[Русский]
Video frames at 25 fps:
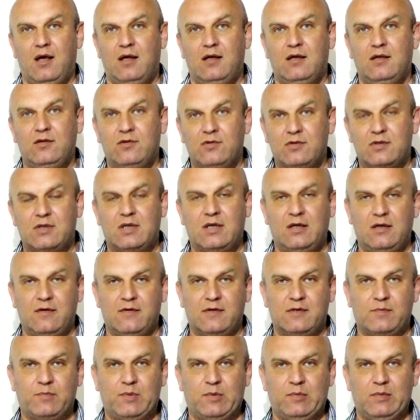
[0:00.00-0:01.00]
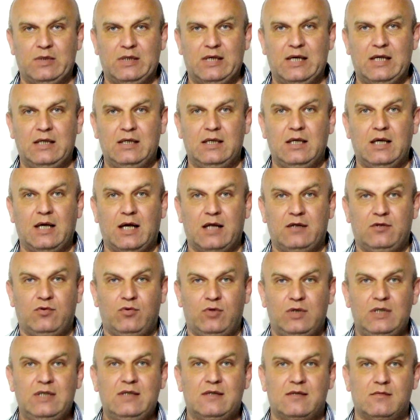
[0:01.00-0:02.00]
индустрии воспоминаний, а
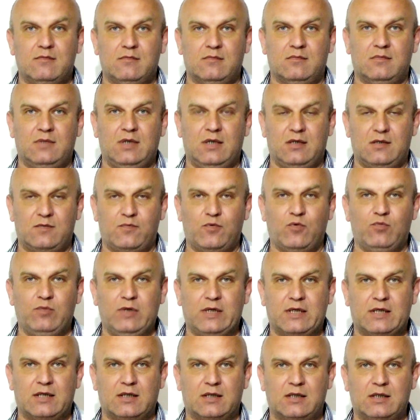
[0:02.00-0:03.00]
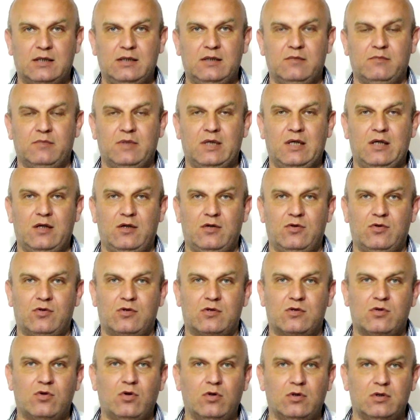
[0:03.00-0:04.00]
туризм и Республика Крым, и ее
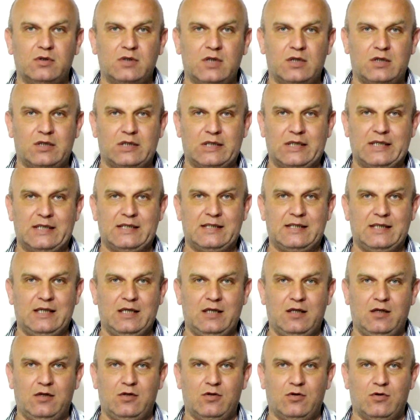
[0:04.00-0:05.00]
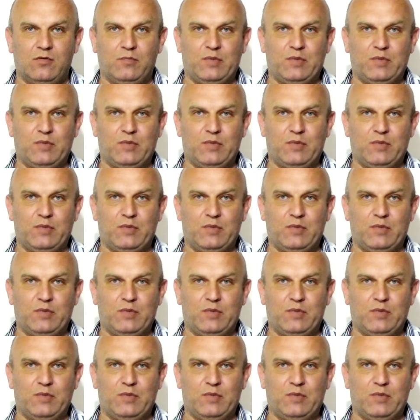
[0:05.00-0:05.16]
солнечность, и ее